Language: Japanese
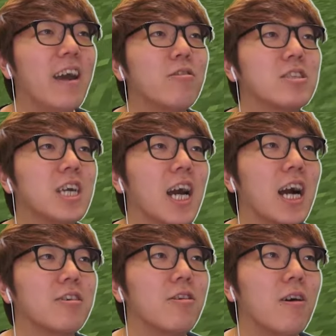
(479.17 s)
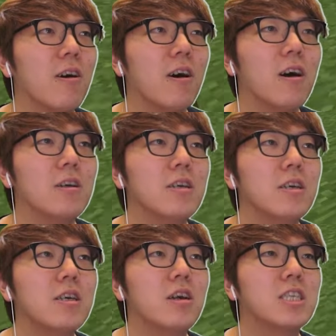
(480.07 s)
いおっちゃん確保
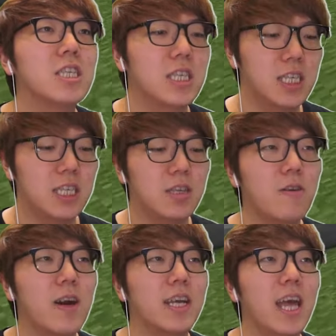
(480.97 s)
よしというわけ